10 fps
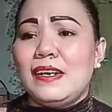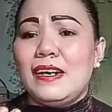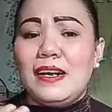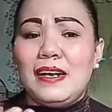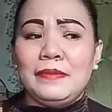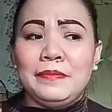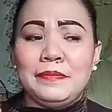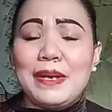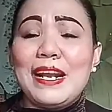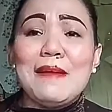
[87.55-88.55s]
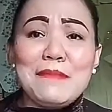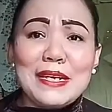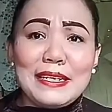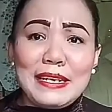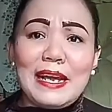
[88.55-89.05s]
uh,
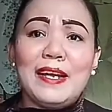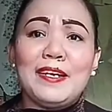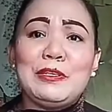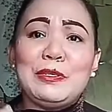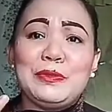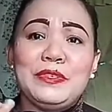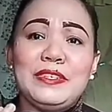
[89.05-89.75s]
malaman nila yung